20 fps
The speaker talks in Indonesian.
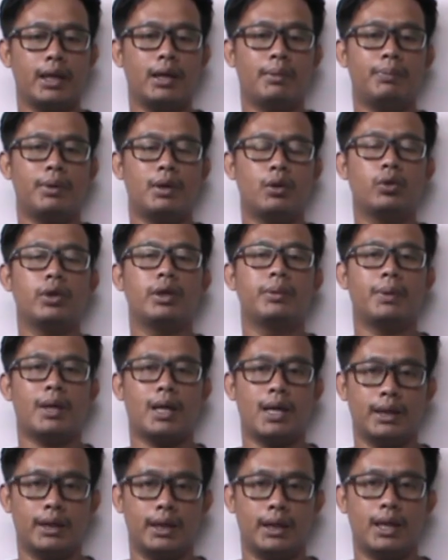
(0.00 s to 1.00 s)
yang perlu
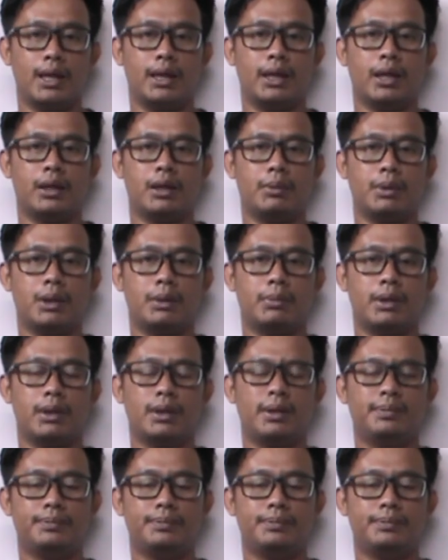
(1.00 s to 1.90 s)
diperhatikan ya teman-teman.